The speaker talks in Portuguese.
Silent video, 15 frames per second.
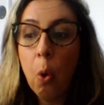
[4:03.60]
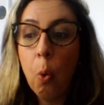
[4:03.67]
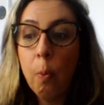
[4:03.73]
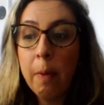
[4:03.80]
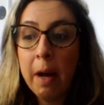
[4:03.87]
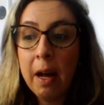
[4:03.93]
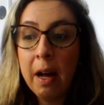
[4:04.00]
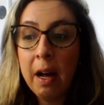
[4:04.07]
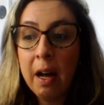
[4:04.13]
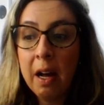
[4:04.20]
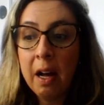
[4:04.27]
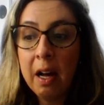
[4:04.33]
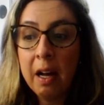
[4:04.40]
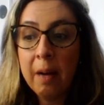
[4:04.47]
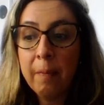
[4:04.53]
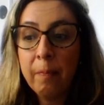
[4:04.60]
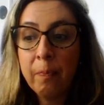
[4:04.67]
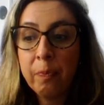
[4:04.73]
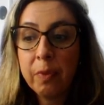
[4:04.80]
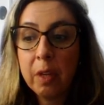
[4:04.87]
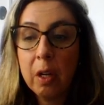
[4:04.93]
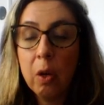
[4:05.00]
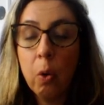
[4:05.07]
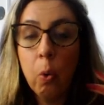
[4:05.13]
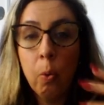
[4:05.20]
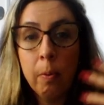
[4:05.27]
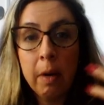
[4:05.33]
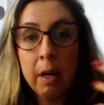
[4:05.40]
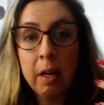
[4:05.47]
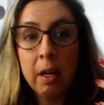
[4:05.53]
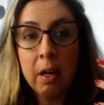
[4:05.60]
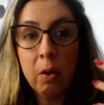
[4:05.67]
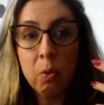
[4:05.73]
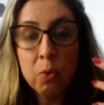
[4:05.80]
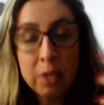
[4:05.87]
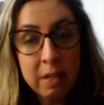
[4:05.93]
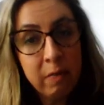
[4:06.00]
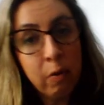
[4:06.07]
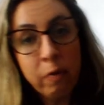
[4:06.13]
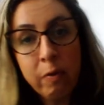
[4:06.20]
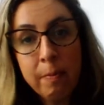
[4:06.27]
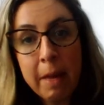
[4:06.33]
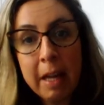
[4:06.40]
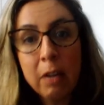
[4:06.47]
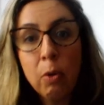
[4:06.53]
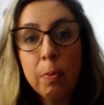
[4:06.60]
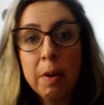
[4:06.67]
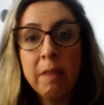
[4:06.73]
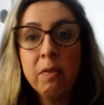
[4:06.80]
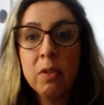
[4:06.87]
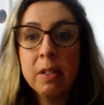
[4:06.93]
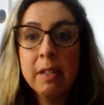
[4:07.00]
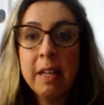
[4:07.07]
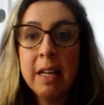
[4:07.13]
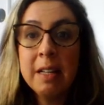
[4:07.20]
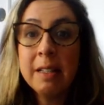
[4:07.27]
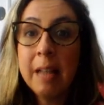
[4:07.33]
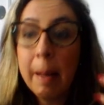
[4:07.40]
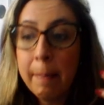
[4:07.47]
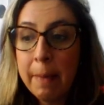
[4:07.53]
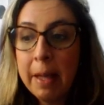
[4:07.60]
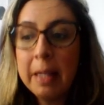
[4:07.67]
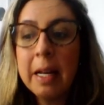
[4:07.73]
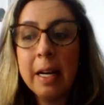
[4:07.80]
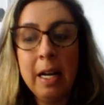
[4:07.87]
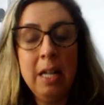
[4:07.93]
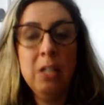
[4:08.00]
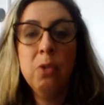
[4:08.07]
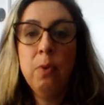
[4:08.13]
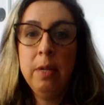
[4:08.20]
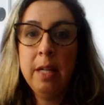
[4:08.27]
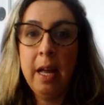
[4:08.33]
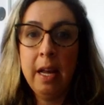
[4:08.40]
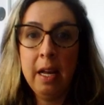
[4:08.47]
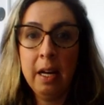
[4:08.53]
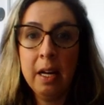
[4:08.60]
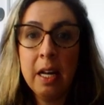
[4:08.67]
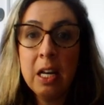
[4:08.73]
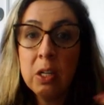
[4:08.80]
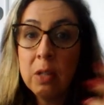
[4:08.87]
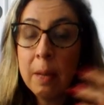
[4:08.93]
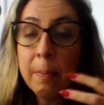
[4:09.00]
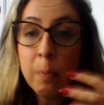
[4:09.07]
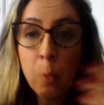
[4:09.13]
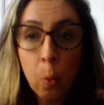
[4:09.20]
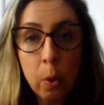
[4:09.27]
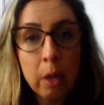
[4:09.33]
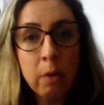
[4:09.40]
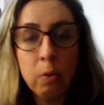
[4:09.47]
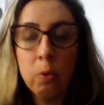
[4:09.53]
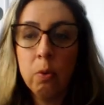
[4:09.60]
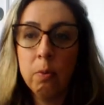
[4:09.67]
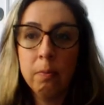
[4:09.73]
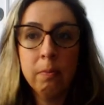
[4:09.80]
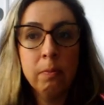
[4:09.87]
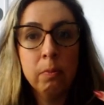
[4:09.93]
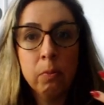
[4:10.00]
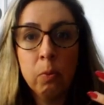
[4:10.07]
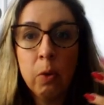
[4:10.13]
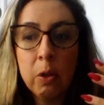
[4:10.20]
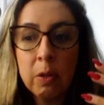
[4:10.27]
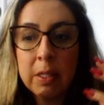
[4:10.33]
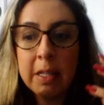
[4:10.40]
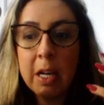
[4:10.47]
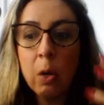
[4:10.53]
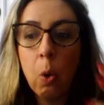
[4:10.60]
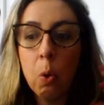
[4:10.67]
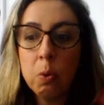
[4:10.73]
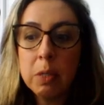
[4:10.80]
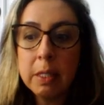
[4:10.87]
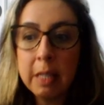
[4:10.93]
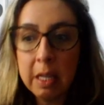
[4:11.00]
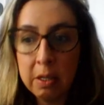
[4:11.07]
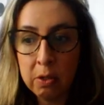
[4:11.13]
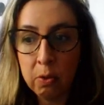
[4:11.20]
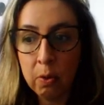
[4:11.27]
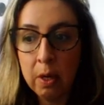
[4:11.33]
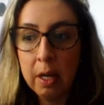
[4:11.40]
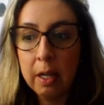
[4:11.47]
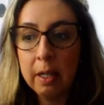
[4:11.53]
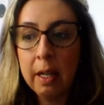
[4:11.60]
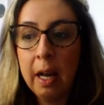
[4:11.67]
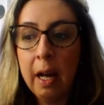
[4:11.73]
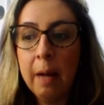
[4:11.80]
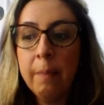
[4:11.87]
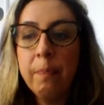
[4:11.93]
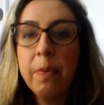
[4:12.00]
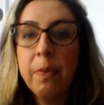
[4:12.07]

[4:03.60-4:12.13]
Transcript: uma, uma, um desenvolvimento para você saber daquela sua ideia. Isso é muito, muito assim, conciso, tá?